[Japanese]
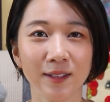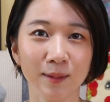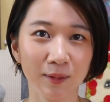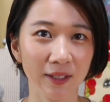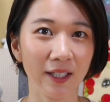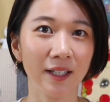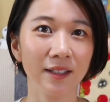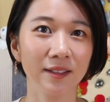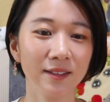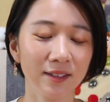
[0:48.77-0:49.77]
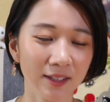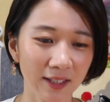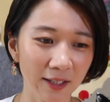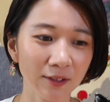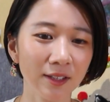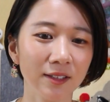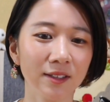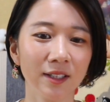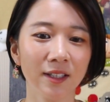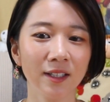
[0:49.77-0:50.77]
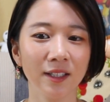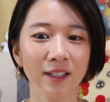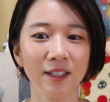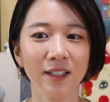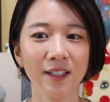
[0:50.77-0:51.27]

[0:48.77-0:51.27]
ジブリが好きだよっていう方に